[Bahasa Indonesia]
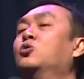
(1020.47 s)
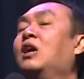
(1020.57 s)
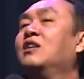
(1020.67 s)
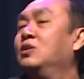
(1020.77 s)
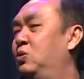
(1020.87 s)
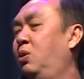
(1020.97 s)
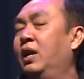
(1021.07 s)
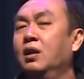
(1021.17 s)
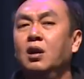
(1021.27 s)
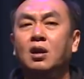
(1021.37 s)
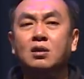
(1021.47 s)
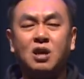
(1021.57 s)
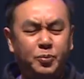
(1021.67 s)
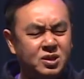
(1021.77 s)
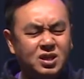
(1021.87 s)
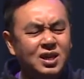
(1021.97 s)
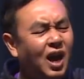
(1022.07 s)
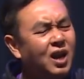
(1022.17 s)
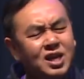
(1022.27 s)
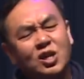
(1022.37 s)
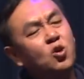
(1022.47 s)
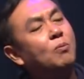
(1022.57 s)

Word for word: itu karena Tuhan. Tapi seringkali kita